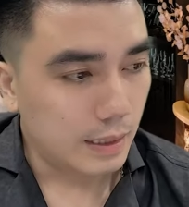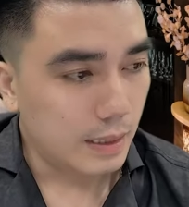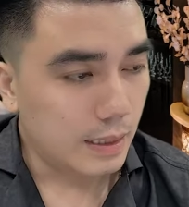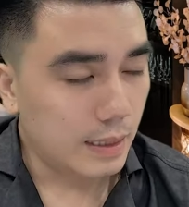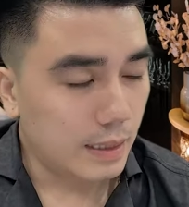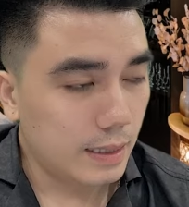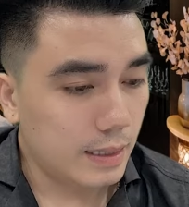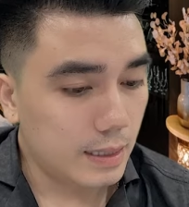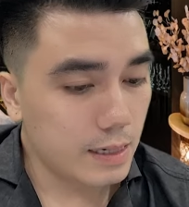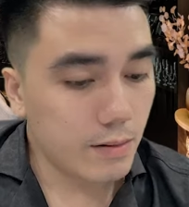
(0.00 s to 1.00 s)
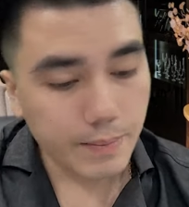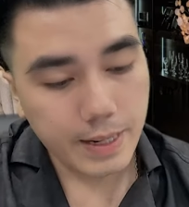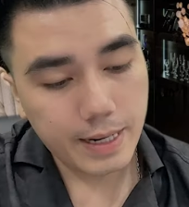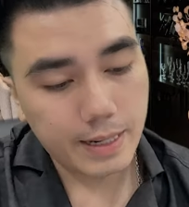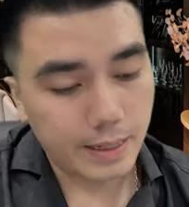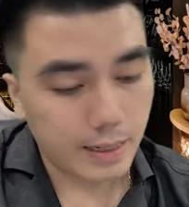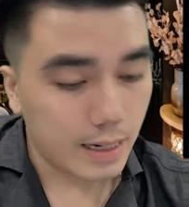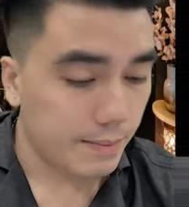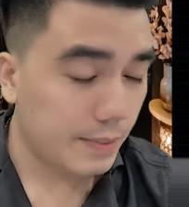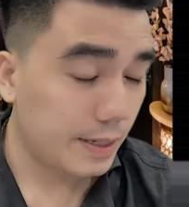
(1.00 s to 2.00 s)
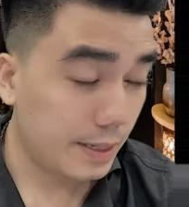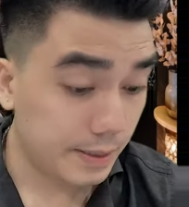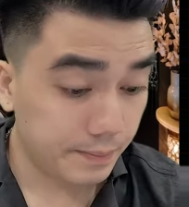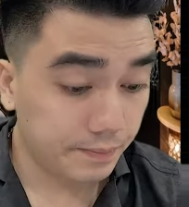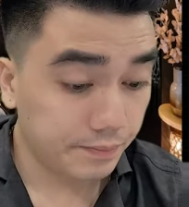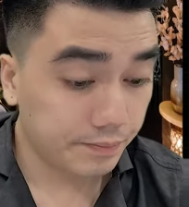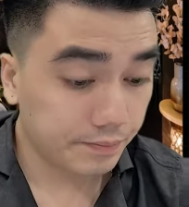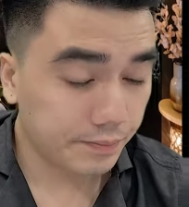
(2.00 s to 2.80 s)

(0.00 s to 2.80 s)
ờ, trong năm nay là năm uh,